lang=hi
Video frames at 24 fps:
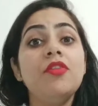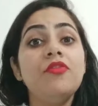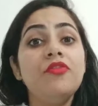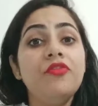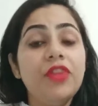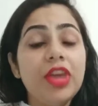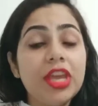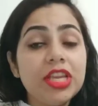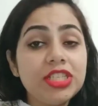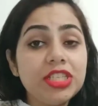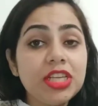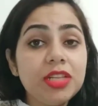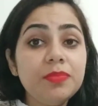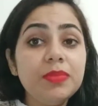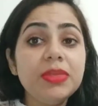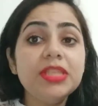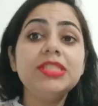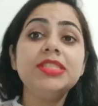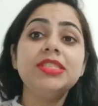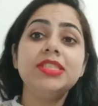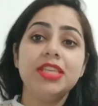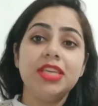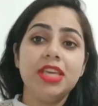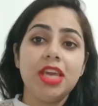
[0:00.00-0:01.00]
फेशियल
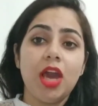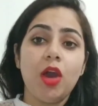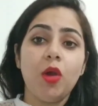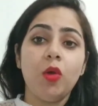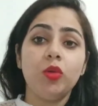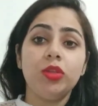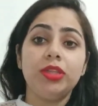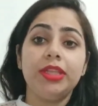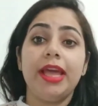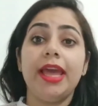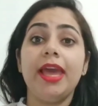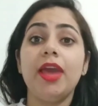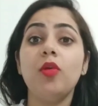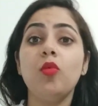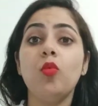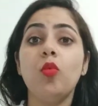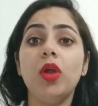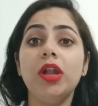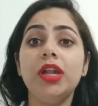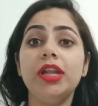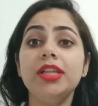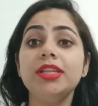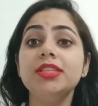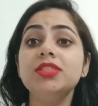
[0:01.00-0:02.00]
मिस्ट क्या होता है
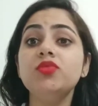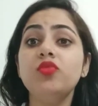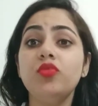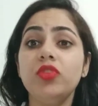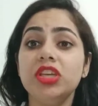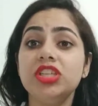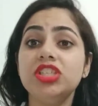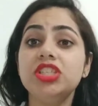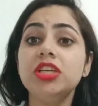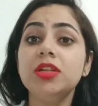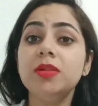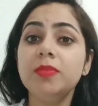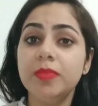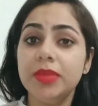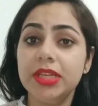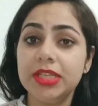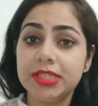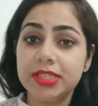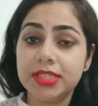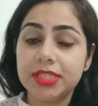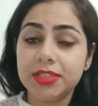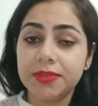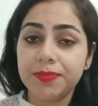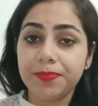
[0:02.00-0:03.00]
व्हाट इज फेशियल
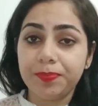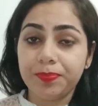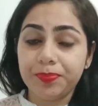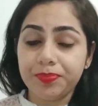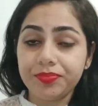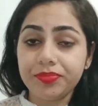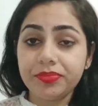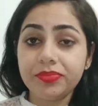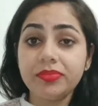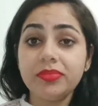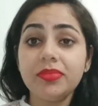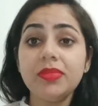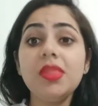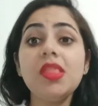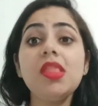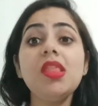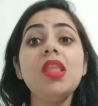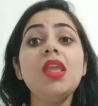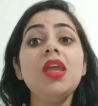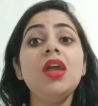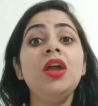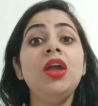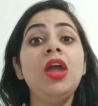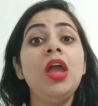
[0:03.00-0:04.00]
मिस्ट
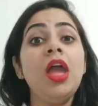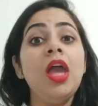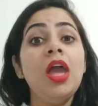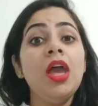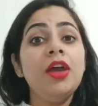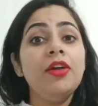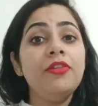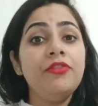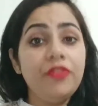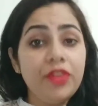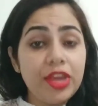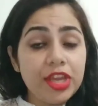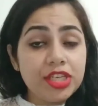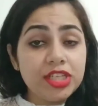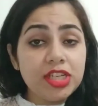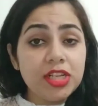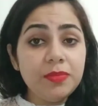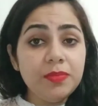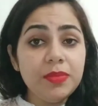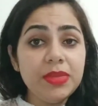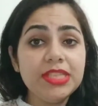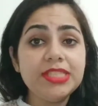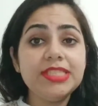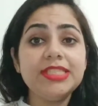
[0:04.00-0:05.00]
फेशियल
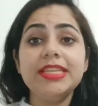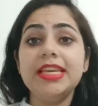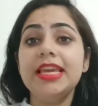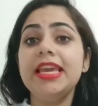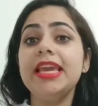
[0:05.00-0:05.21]
मिस्ट